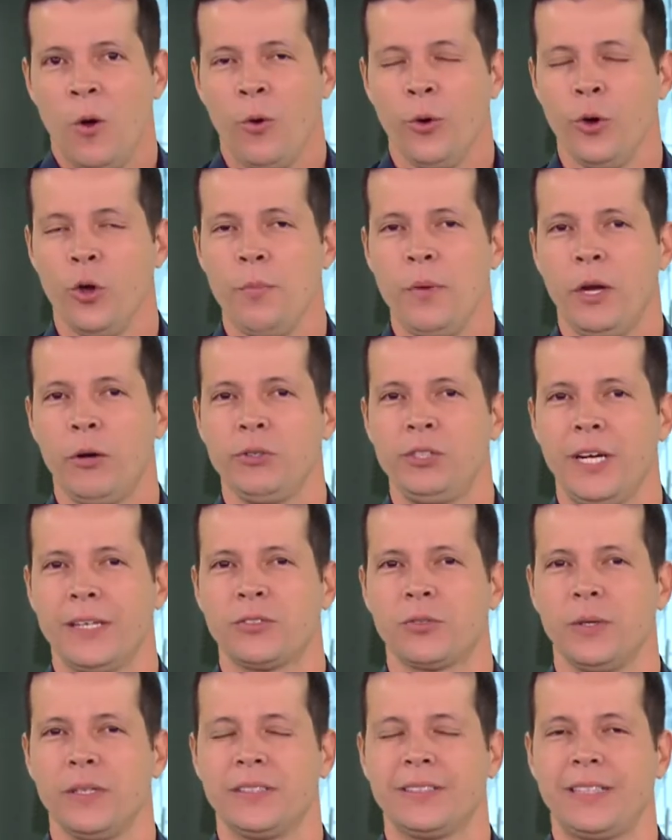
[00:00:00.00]
O número de
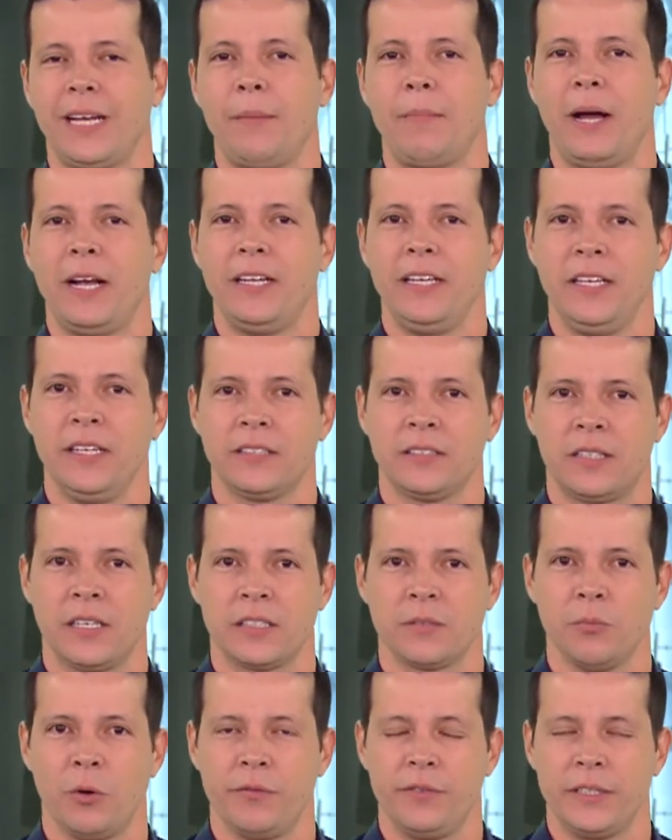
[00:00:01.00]
ações
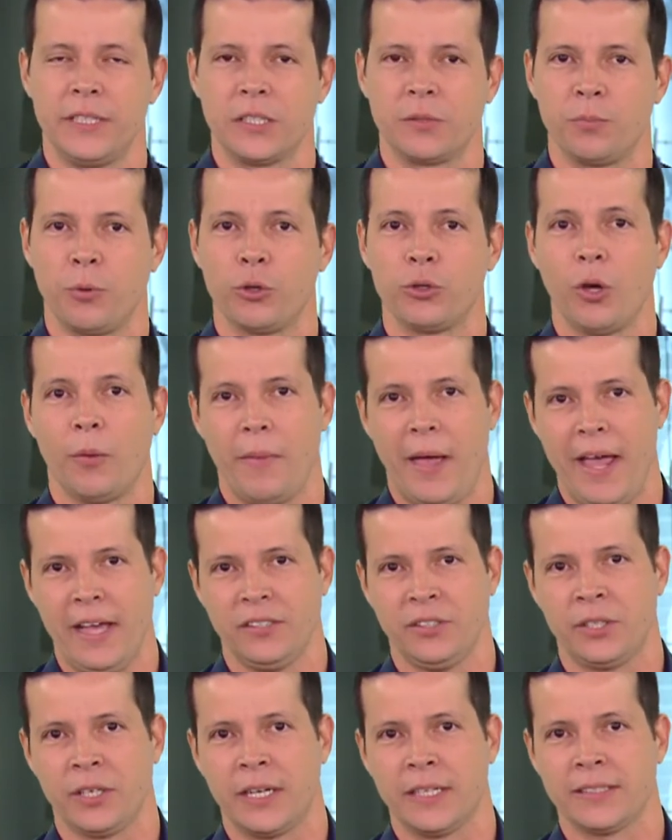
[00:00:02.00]
trabalhistas movidas por
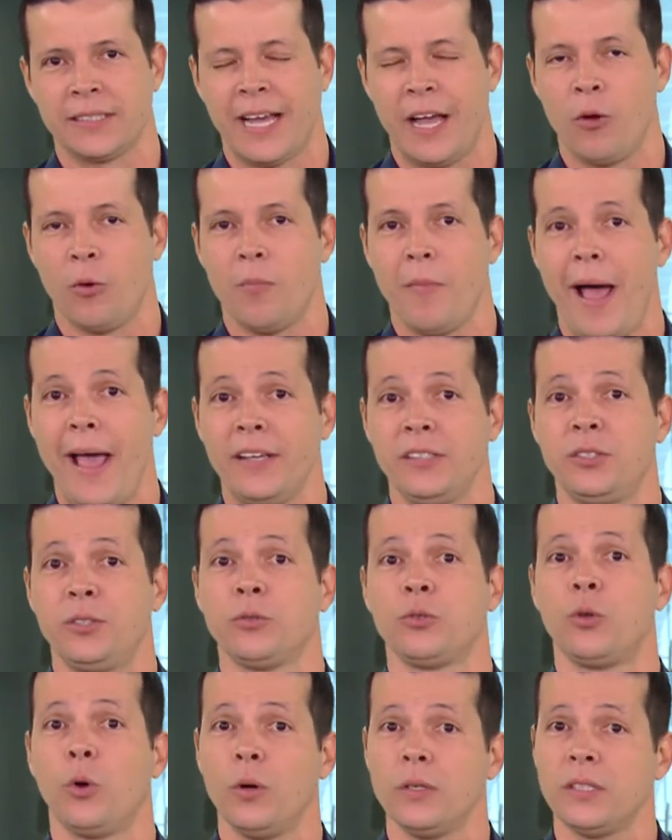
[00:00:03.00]
domésticas caiu mais
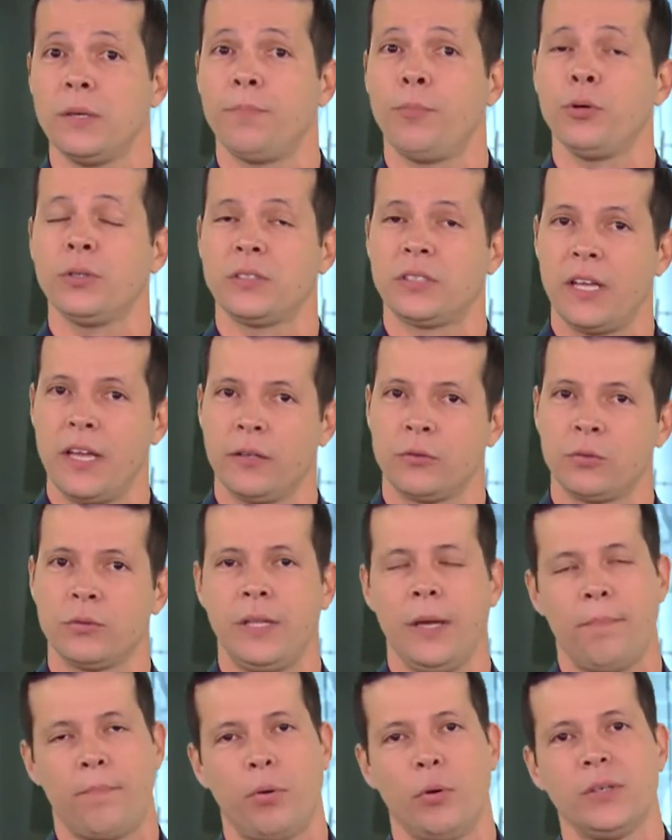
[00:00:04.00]
de 12%
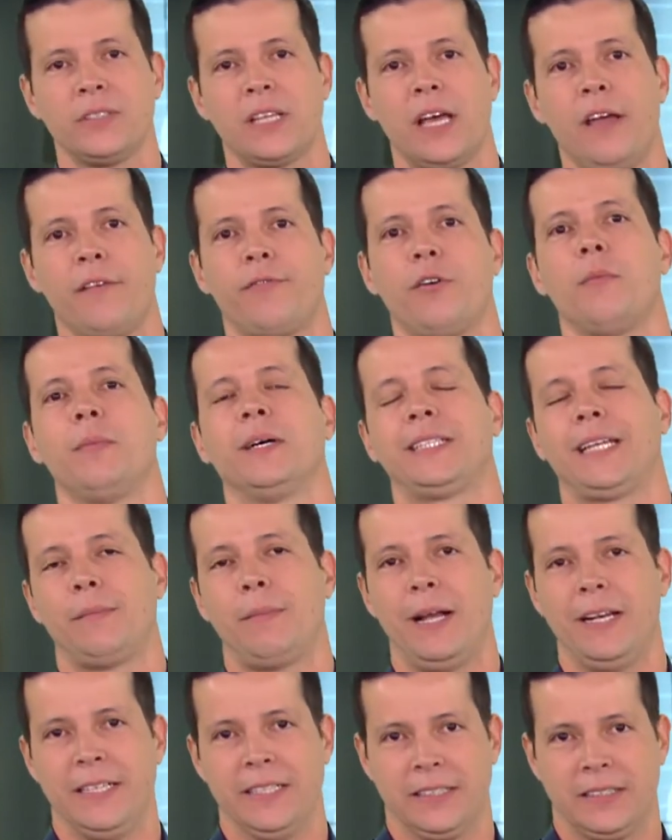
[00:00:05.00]
depois da reforma
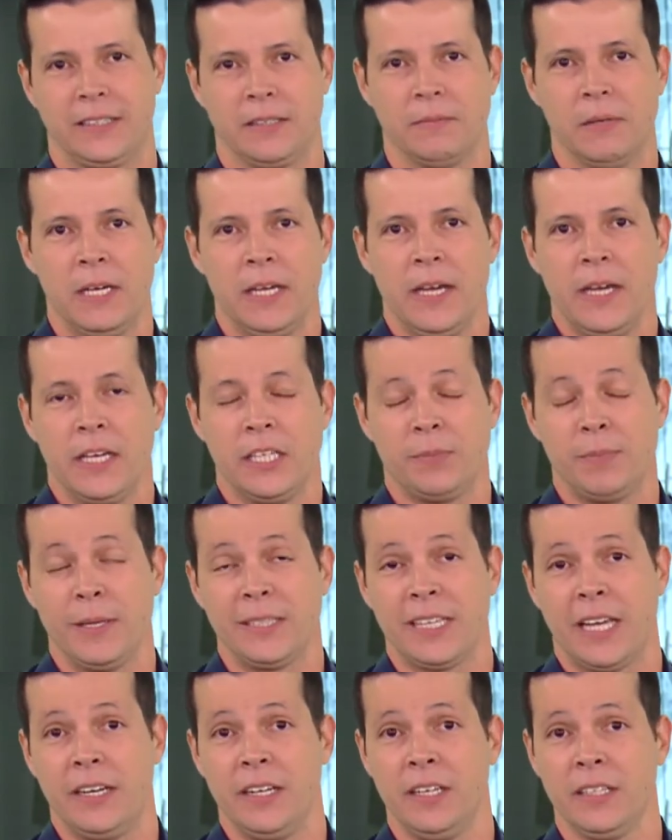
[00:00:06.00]
trabalhista.
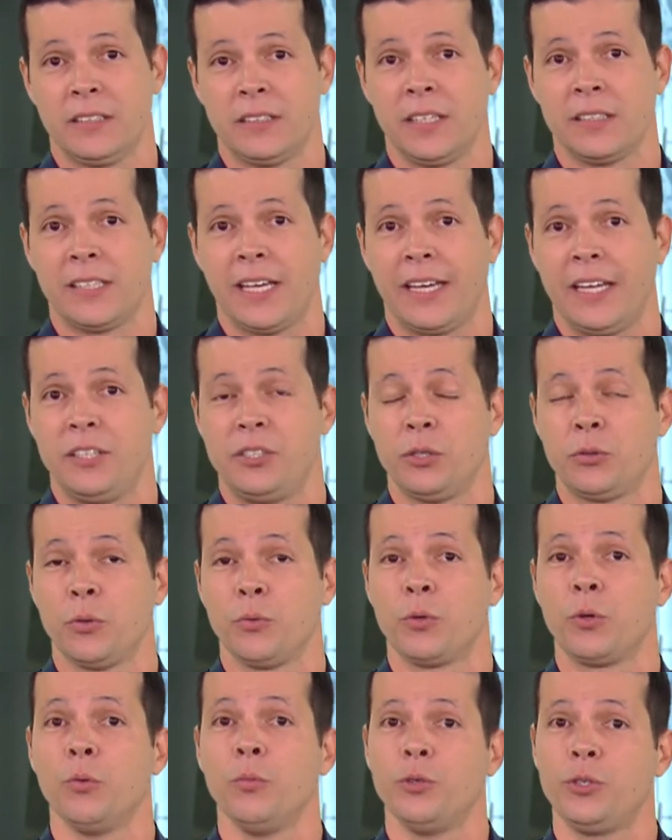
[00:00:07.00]
Especialistas
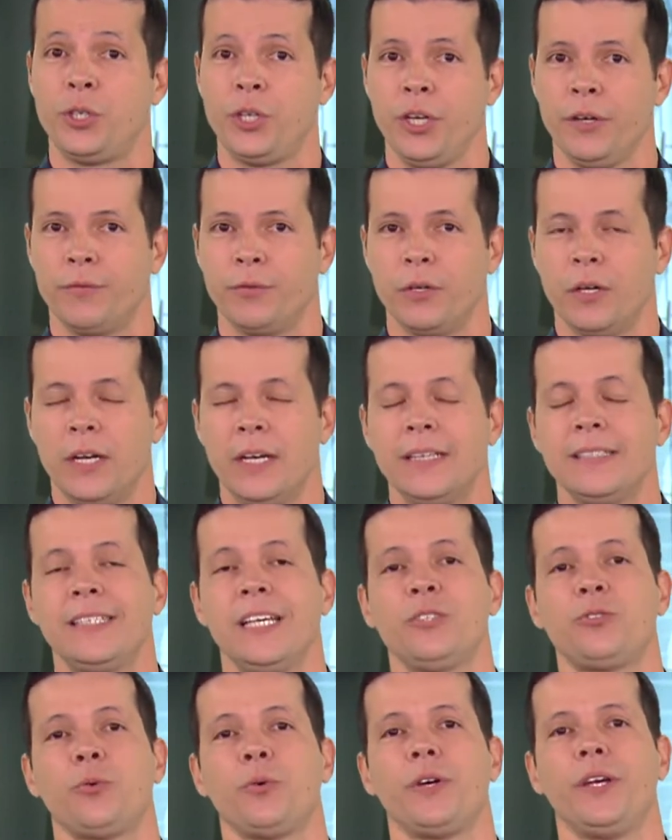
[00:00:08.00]
acreditam que o motivo
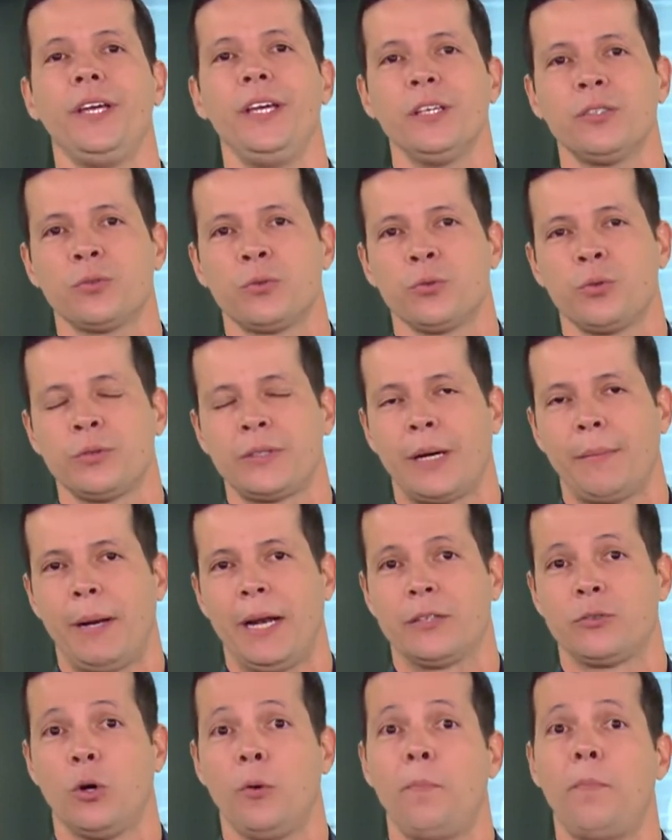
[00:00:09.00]
seja o risco do
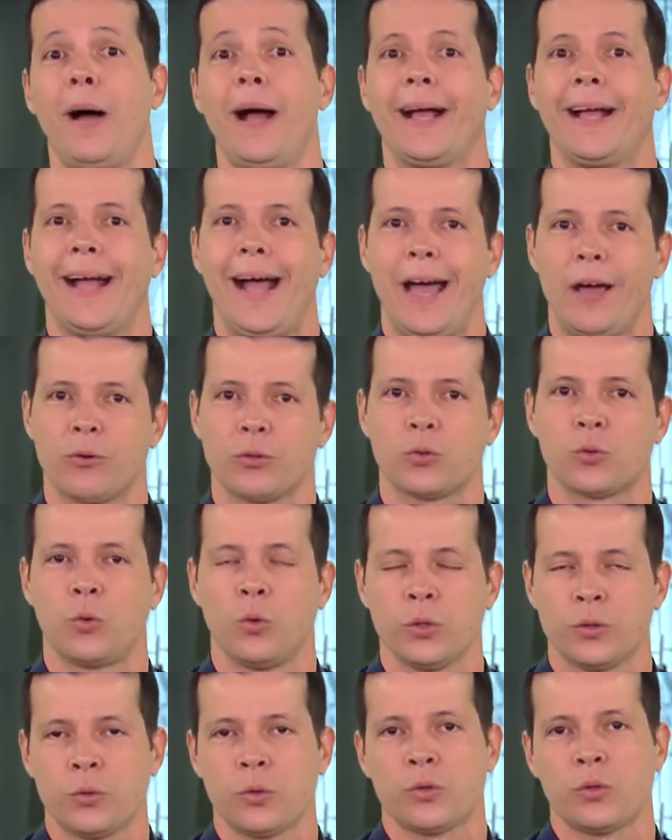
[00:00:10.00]
trabalhador pagar os
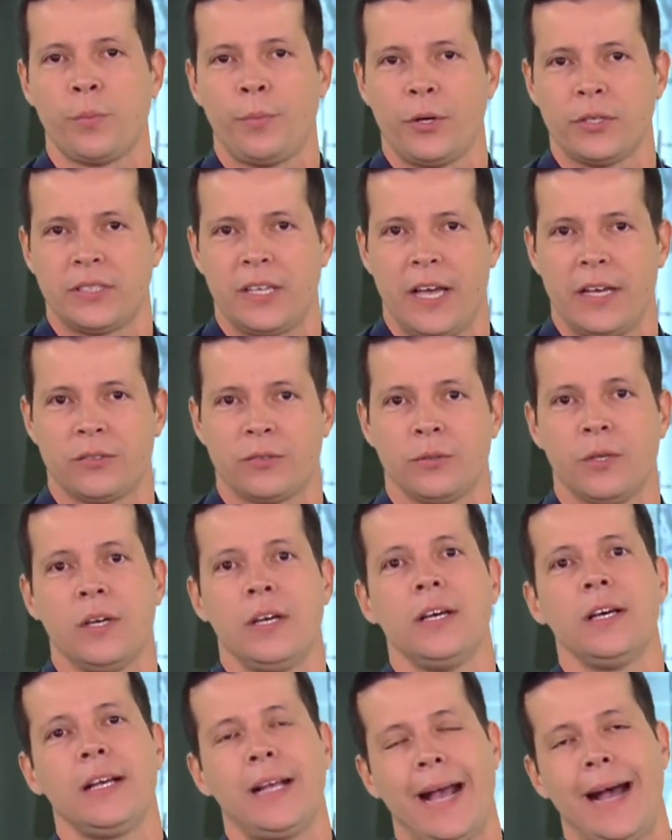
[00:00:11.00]
custos do processo
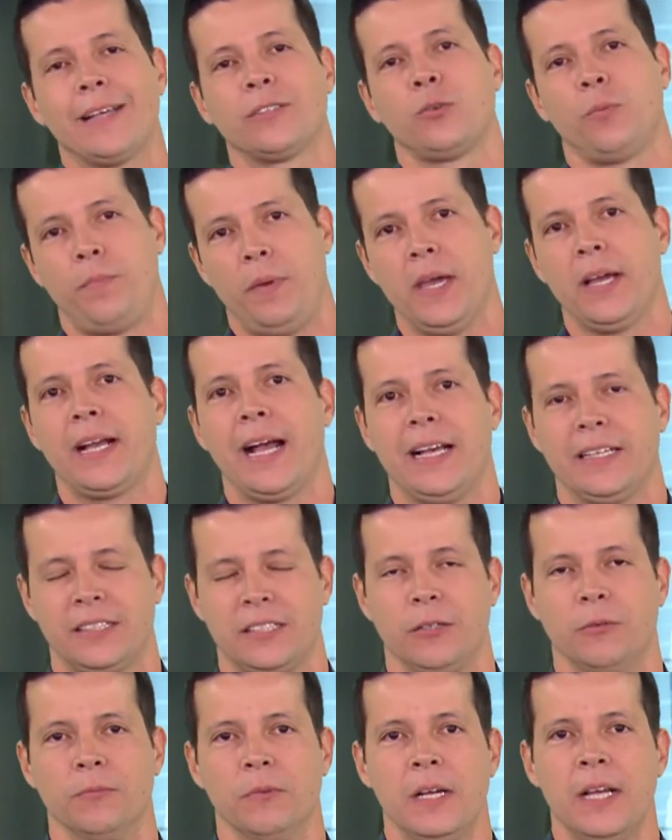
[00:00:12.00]
caso perca a
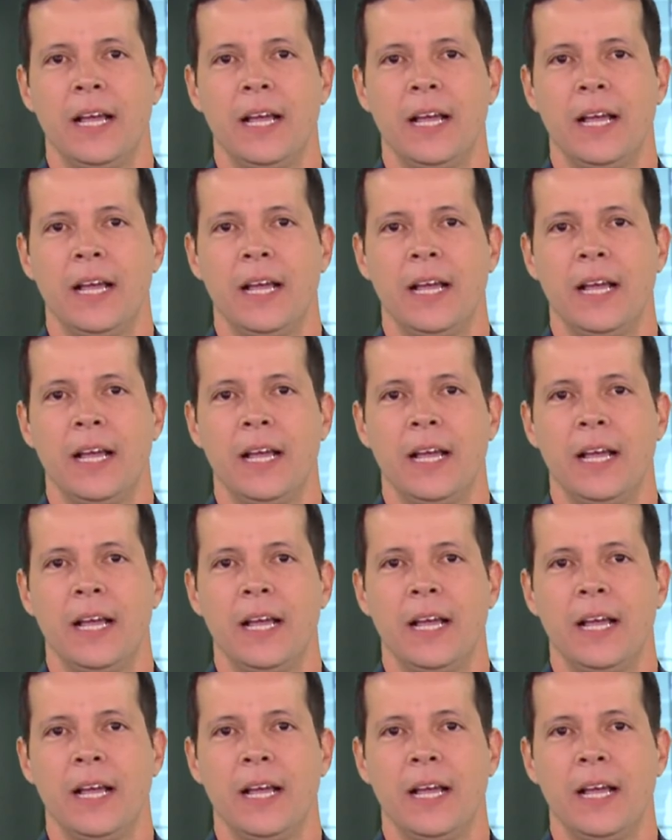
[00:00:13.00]
ação.